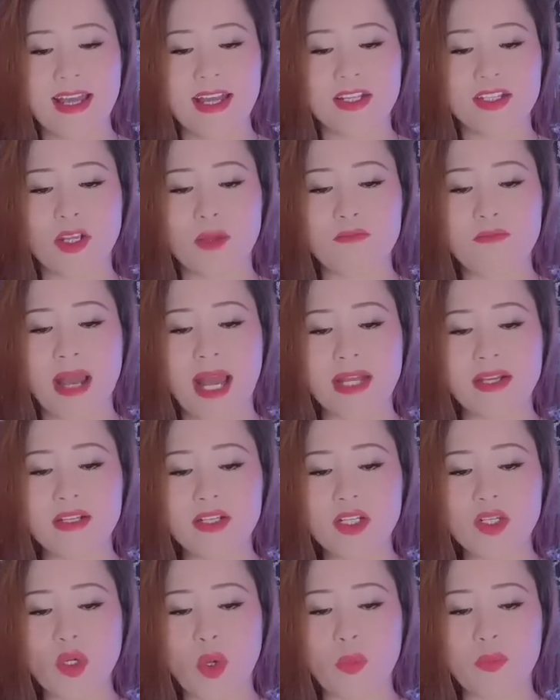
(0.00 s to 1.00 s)
trong ba đứa
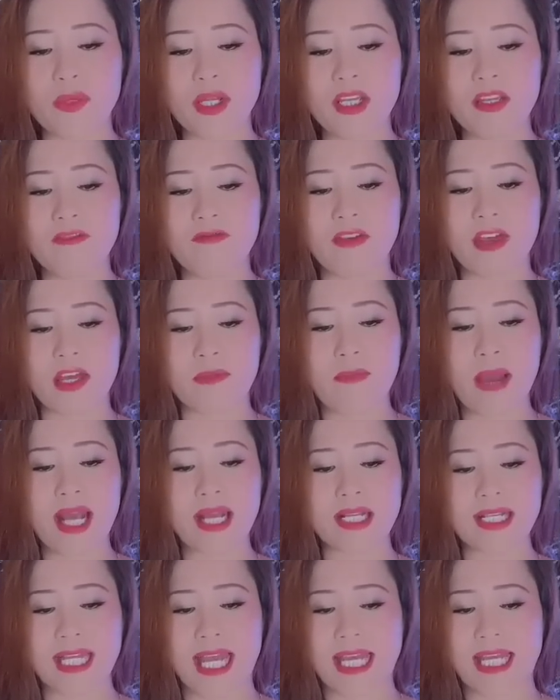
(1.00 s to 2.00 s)
cùng đi về
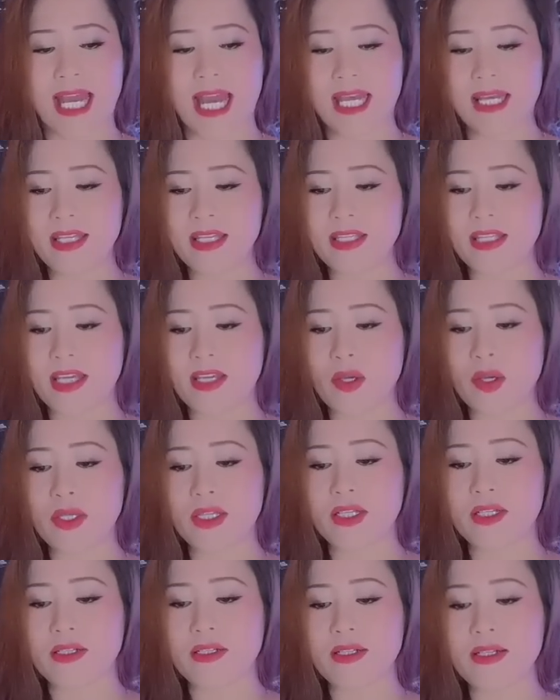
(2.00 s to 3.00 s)
bắc ngày ấy chỉ có
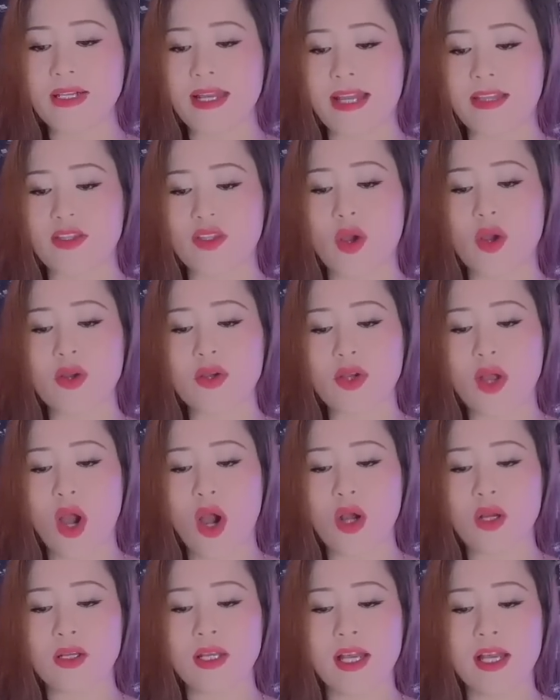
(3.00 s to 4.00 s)
dưỡng là to
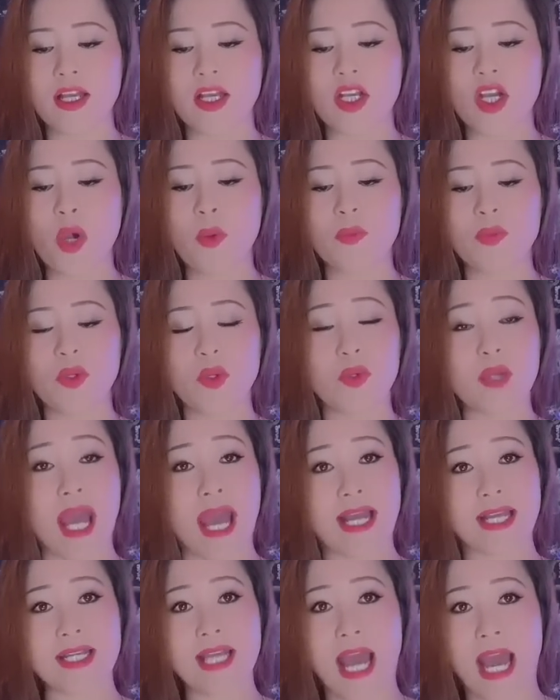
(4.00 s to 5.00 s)
con gốc du
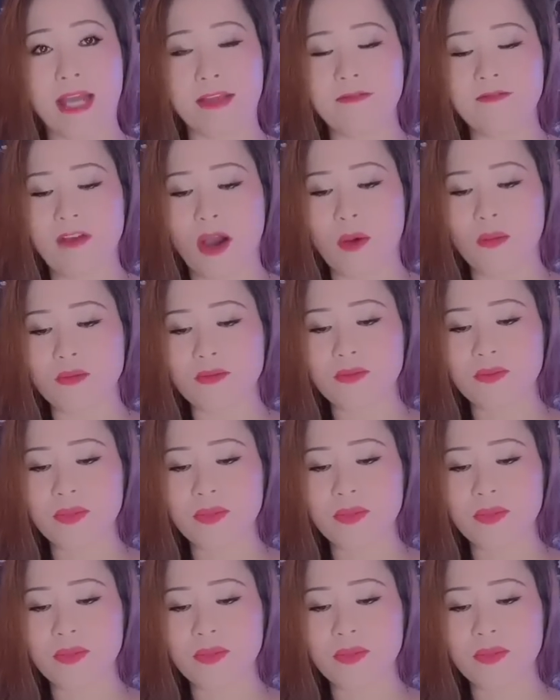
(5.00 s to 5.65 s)
đảng hải phòng